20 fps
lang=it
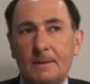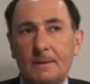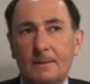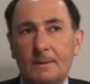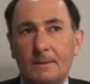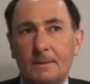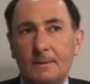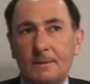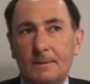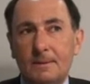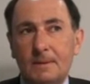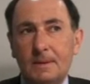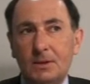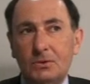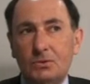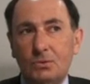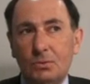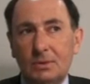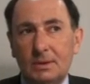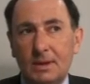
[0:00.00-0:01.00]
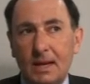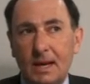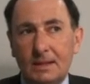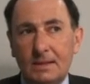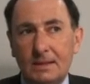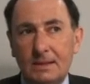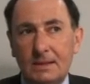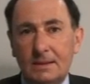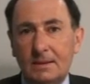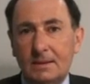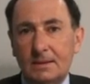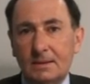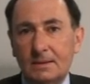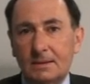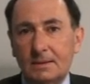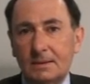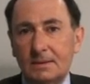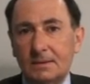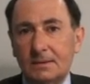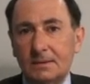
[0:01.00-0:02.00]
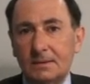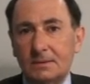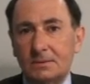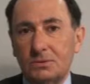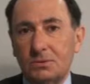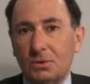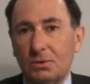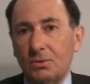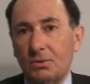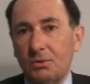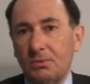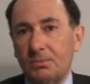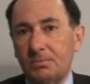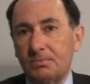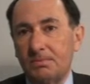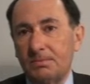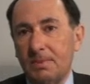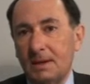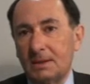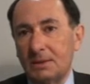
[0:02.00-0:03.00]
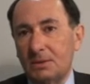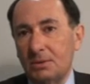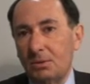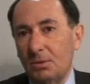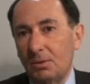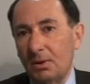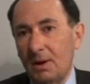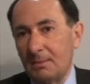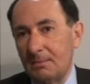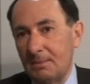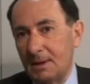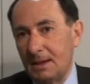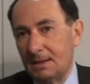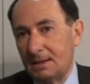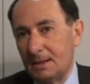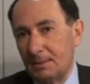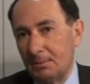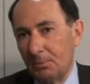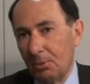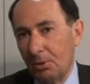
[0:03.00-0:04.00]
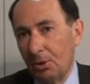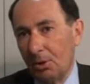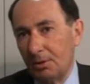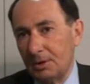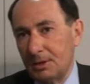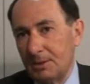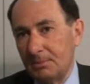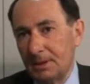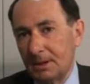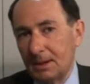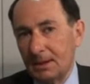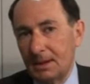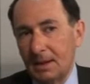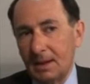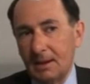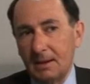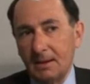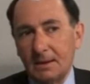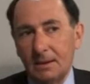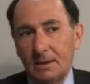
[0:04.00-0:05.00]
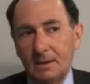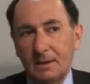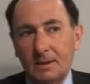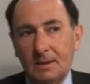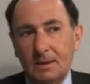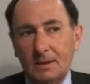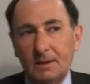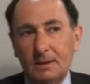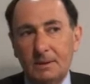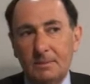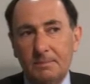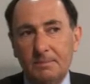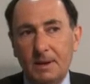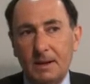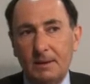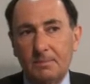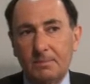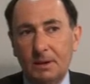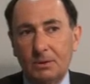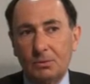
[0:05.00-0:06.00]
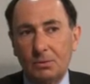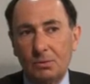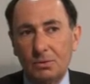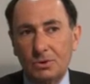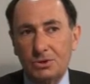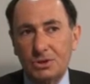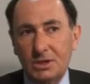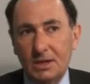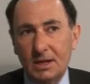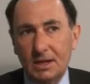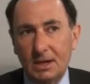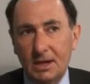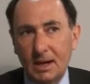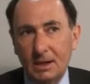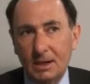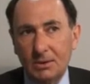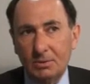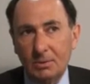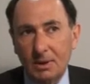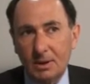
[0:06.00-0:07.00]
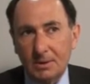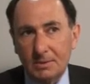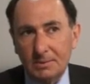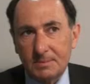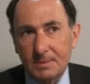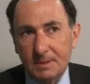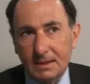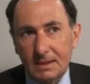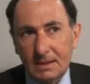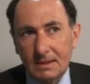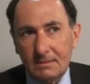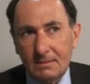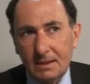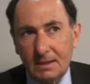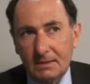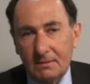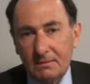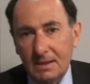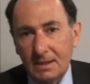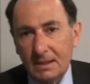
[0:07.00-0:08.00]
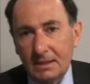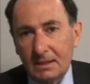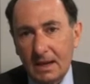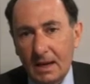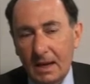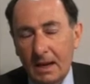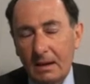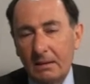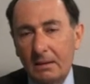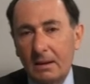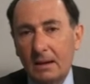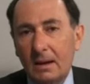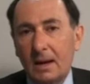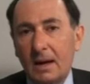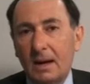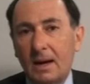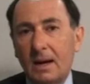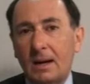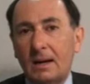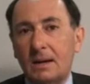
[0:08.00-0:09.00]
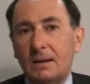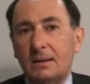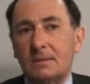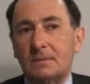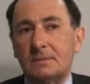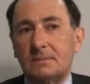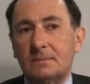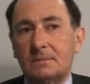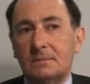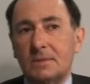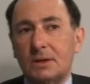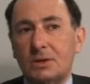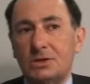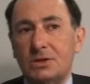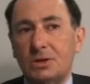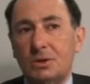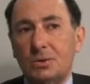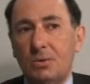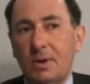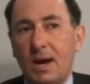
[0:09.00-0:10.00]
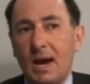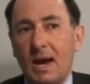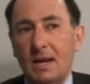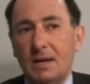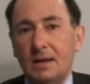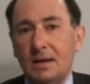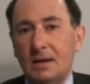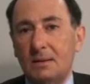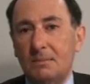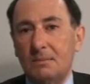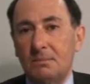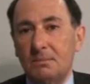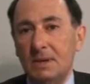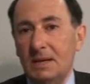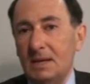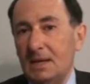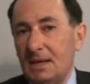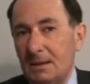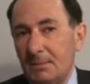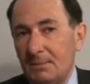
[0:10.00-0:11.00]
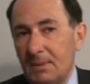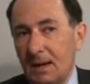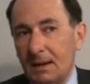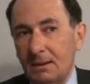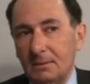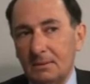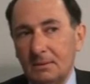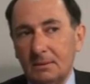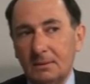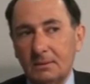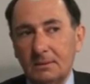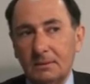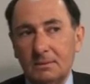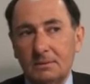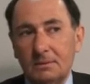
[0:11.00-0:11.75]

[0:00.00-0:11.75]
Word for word: Eh, I risultati eh, sono particolarmente buoni perché eh, per patologie che hanno un'aspettativa di vita a, a 5 anni minima eh,